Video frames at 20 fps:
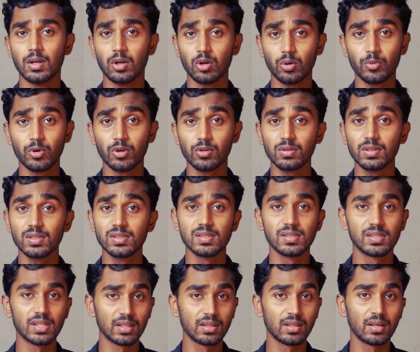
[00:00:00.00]
হ্যালো এভরিওয়ান দিস ইজ
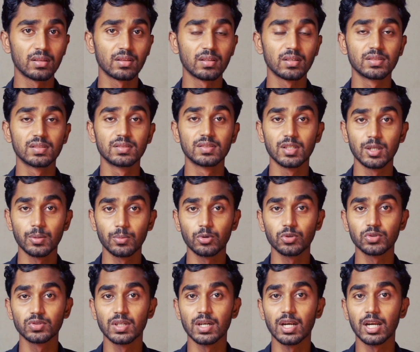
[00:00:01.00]
জাহিদ খান দেখছেন
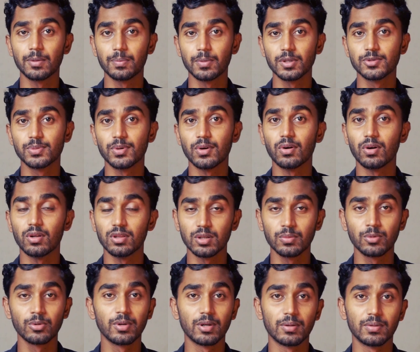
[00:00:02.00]
সিনেবোস দ্য রাইট প্লেস ফর অল দ্য
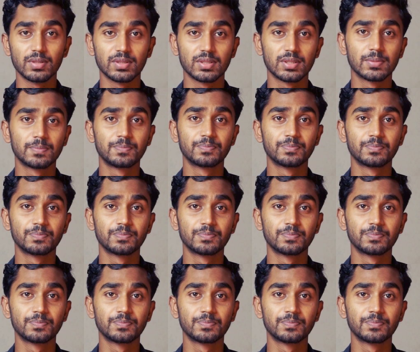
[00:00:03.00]
মুভি লাভার্স